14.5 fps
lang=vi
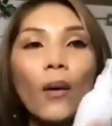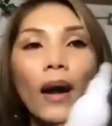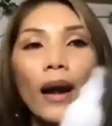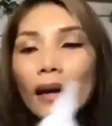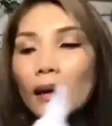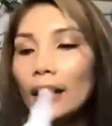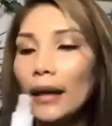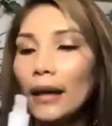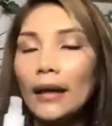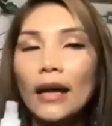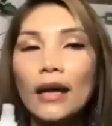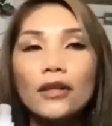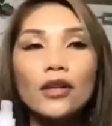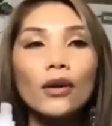khoáng này
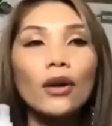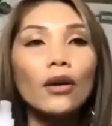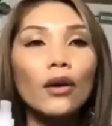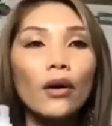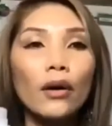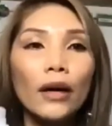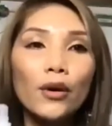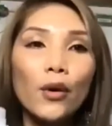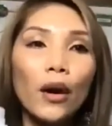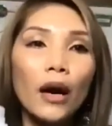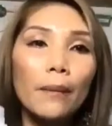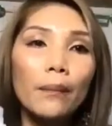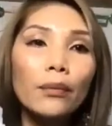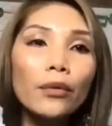để cho nó có cái độ
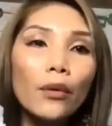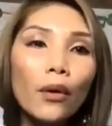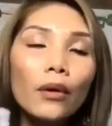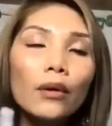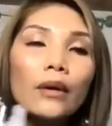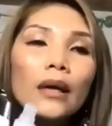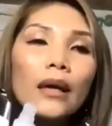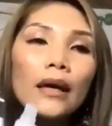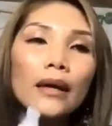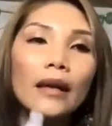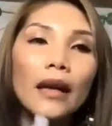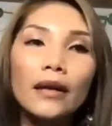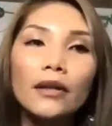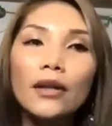ẩm tốt
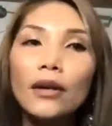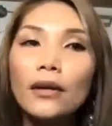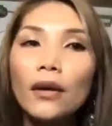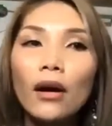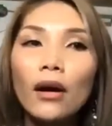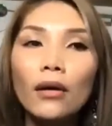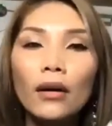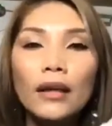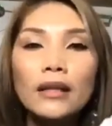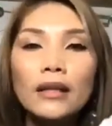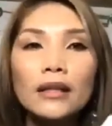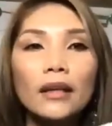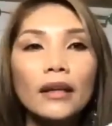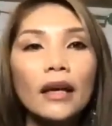để cho nó có cái
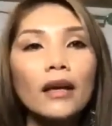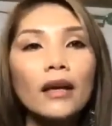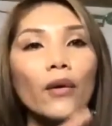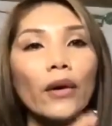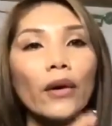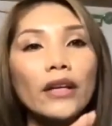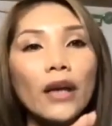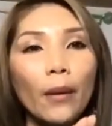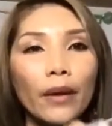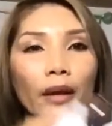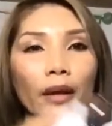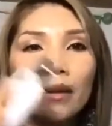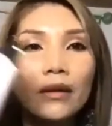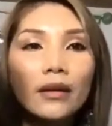sự kết nối dòng
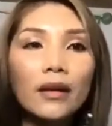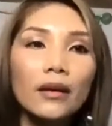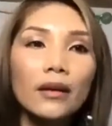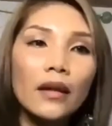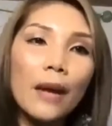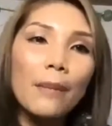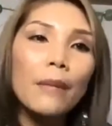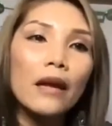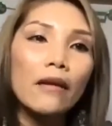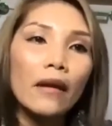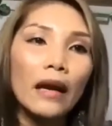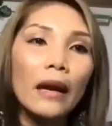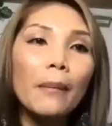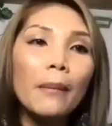điện giữa cơ thể mình
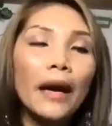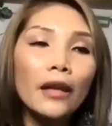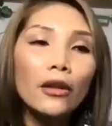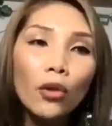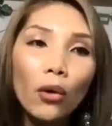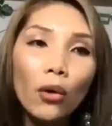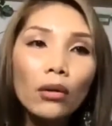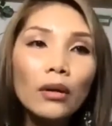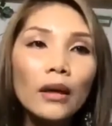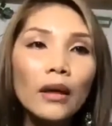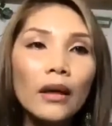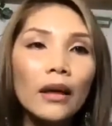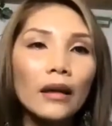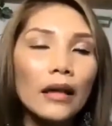và cái máy tốt
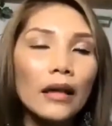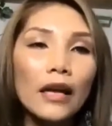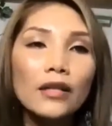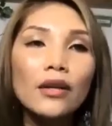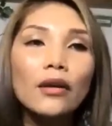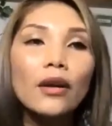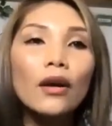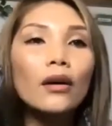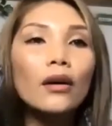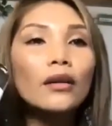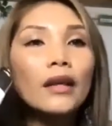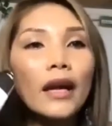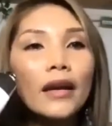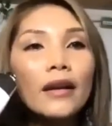để cho nó có
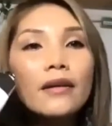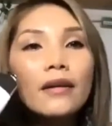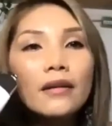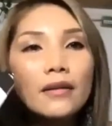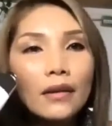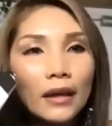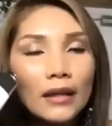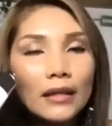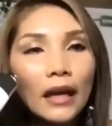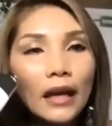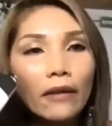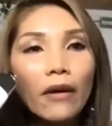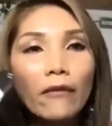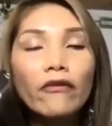thể đưa được cái
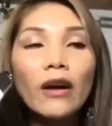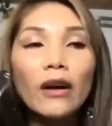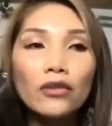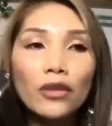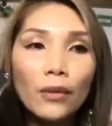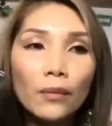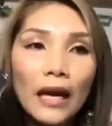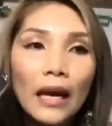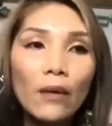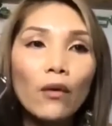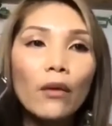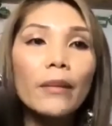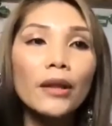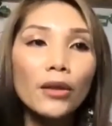sản phẩm vào trong da của
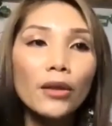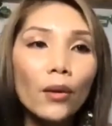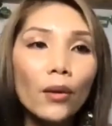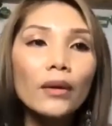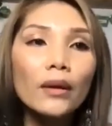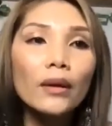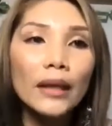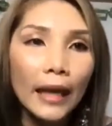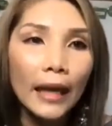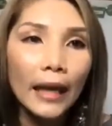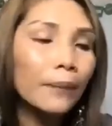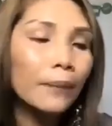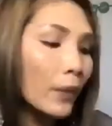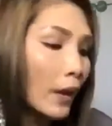mình tốt
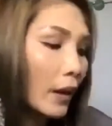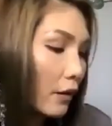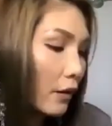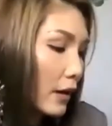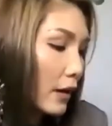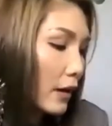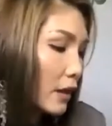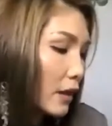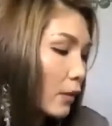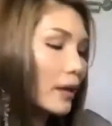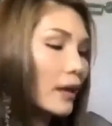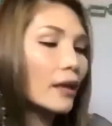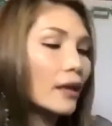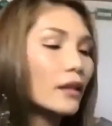nha và sau
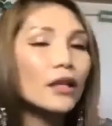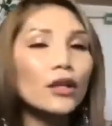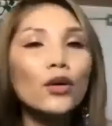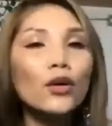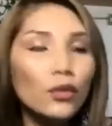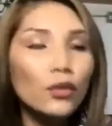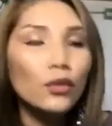khi anh chị dùng